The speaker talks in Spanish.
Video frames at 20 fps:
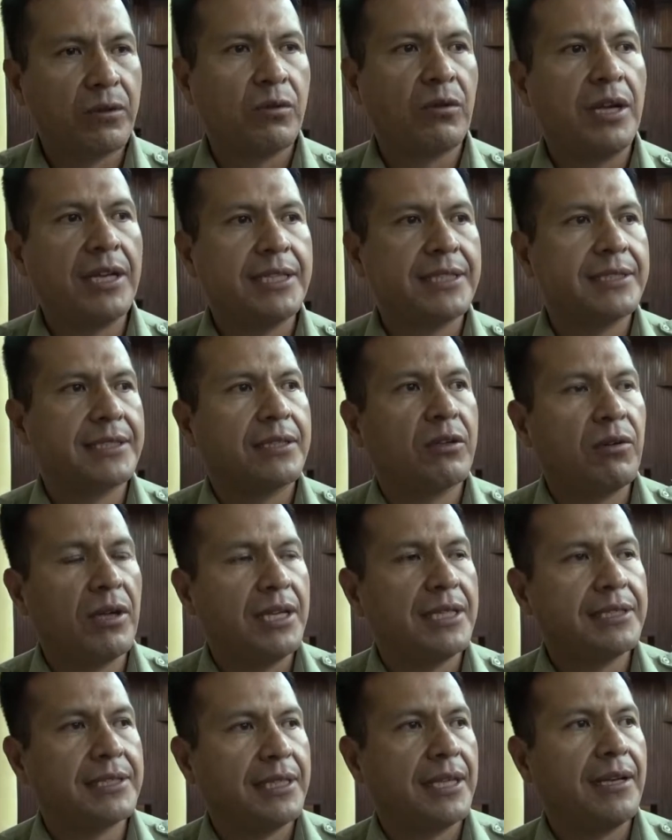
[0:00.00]
cuál es, cuál
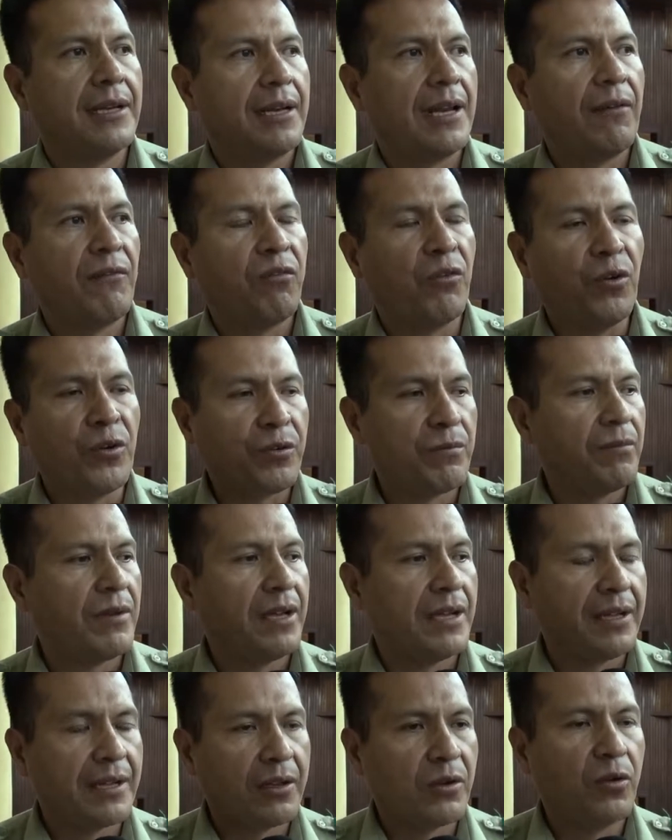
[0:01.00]
es la
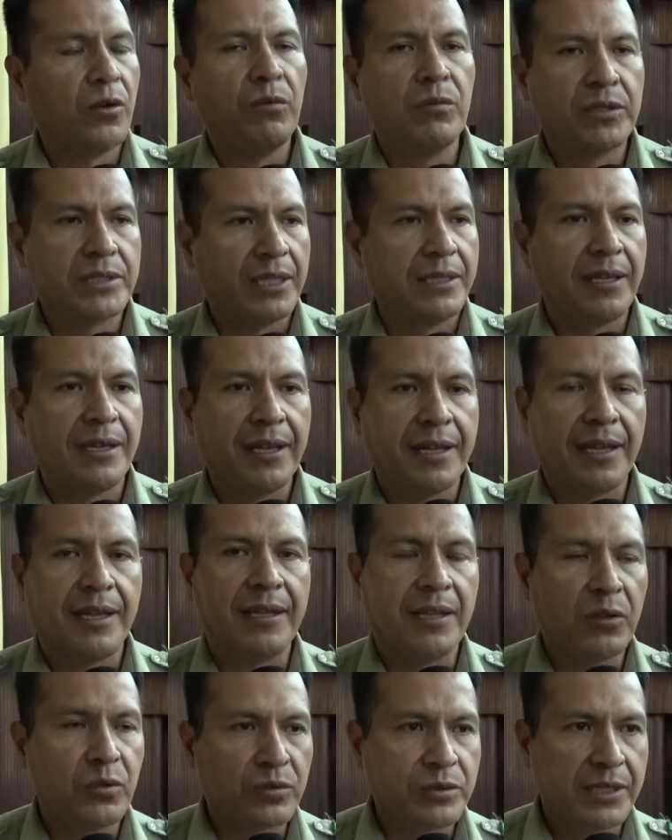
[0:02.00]
forma, cómo se tiene que
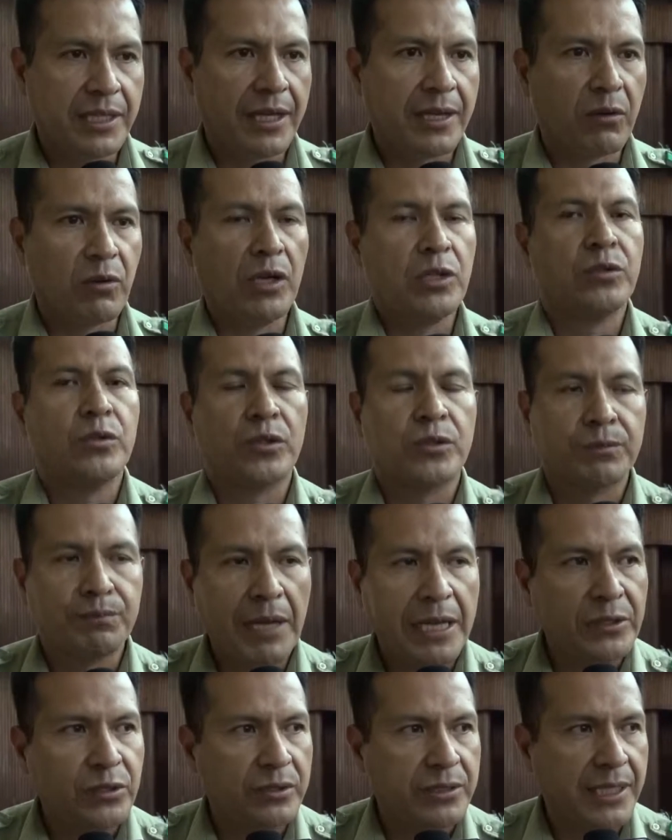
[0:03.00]
denunciar, cuáles son los
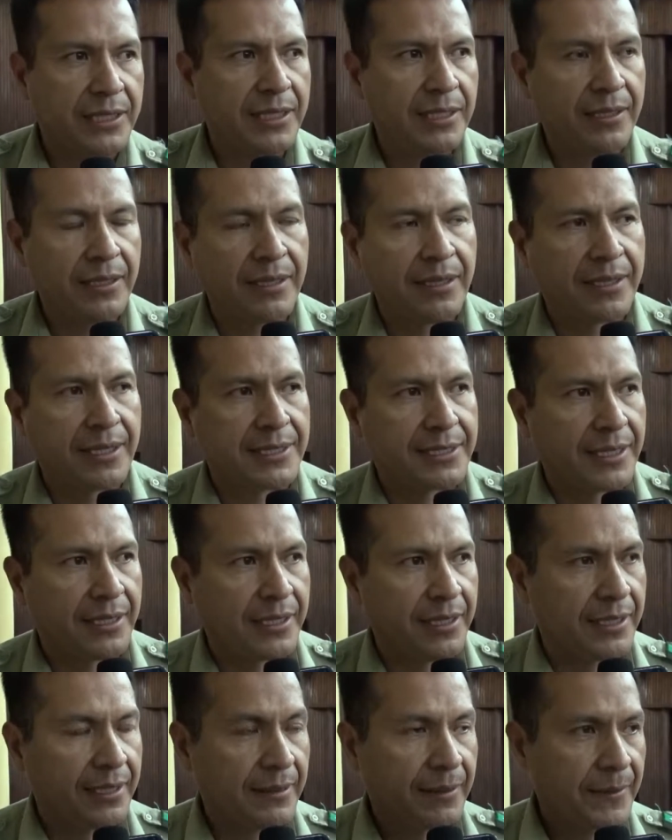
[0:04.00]
pasos que se tienen que
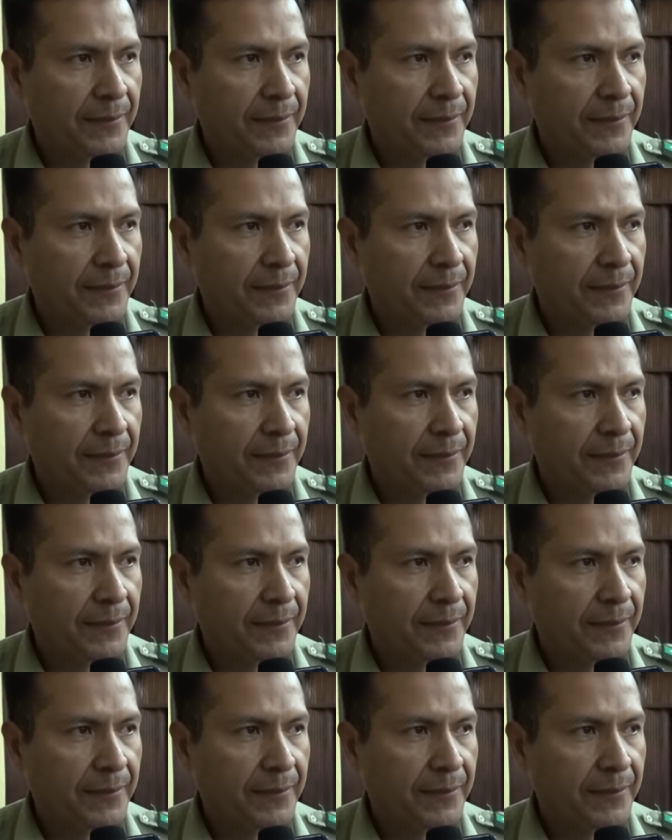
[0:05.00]
seguir.